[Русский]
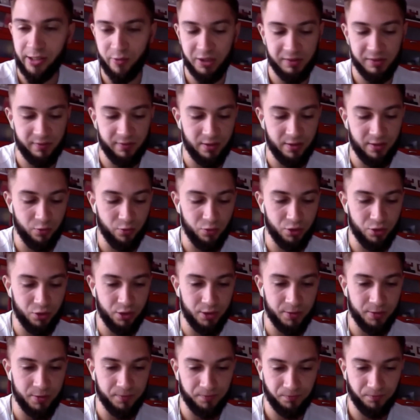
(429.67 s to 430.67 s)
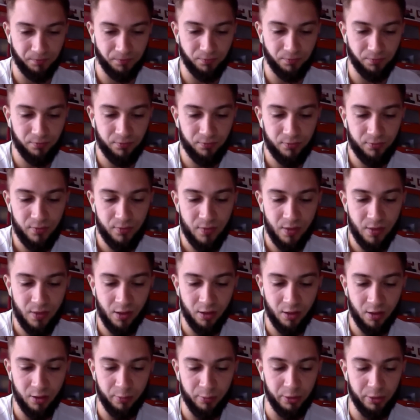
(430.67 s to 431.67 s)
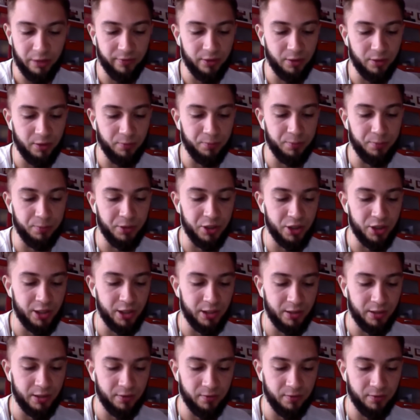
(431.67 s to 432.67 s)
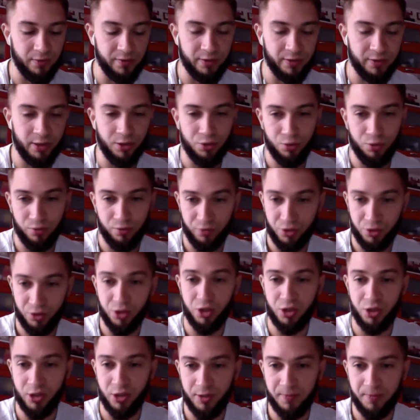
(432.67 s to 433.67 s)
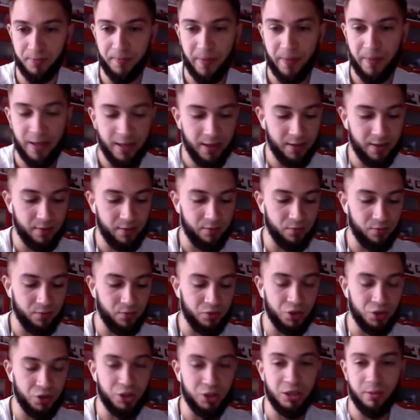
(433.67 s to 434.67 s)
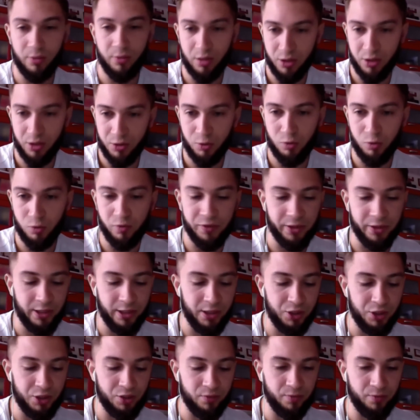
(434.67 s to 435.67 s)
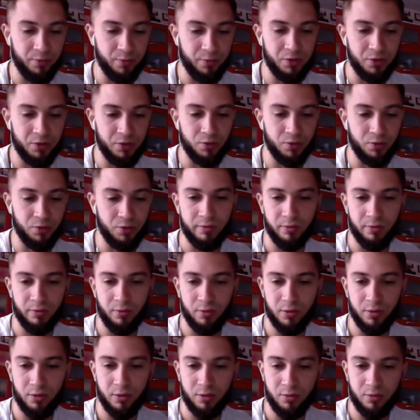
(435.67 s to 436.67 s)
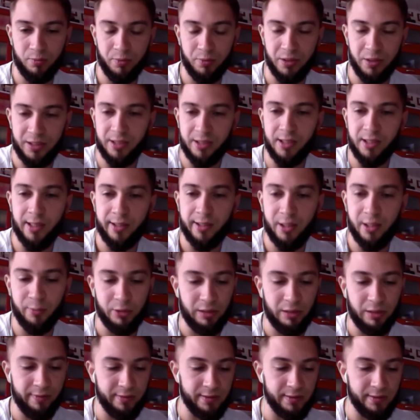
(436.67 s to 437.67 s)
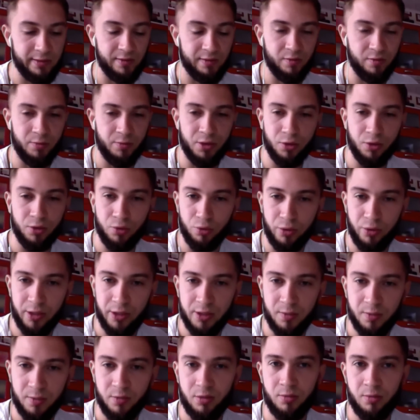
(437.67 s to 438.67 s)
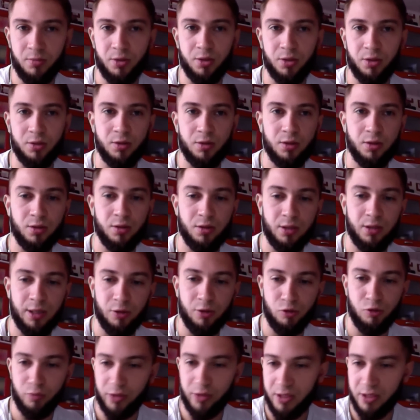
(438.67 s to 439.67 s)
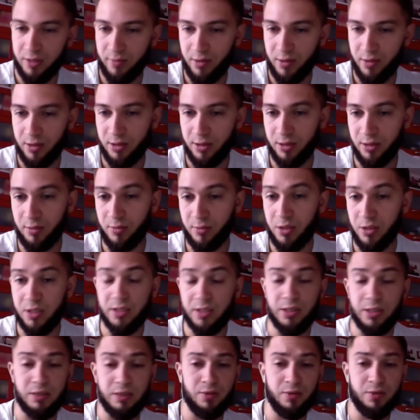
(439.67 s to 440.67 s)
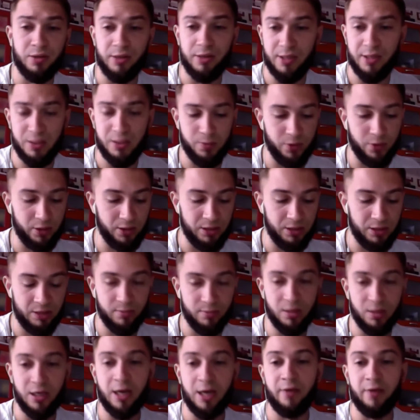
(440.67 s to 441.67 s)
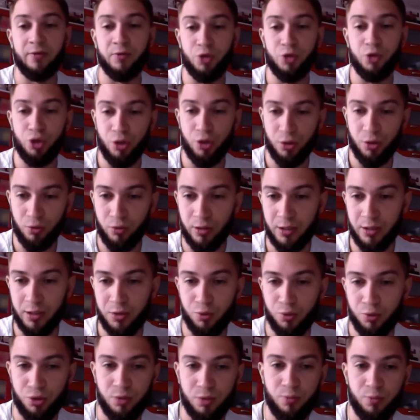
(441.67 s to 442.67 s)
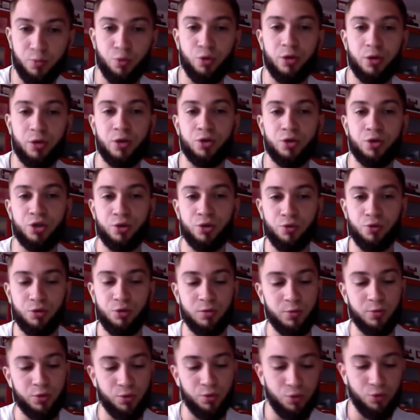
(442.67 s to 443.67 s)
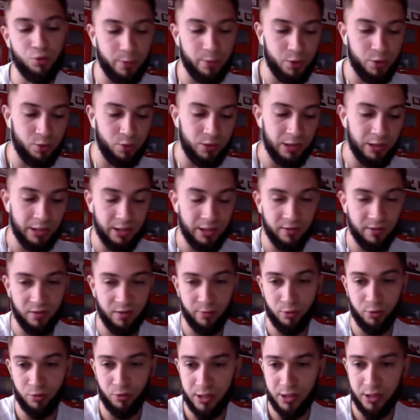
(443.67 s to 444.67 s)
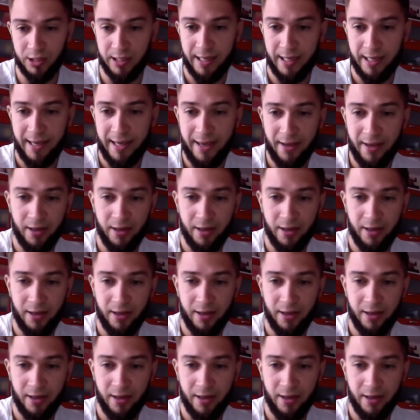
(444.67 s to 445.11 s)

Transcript: в Москве мы уже э, плавно перешли во встречу в Чечне. В Чечне была снова встреча, присутствовал э, председатель правительства, Минтуризма, Минэкономразвития, Министерство транспорта, где мы в очередной раз уже в более широком кругу обсудили эти вопросы.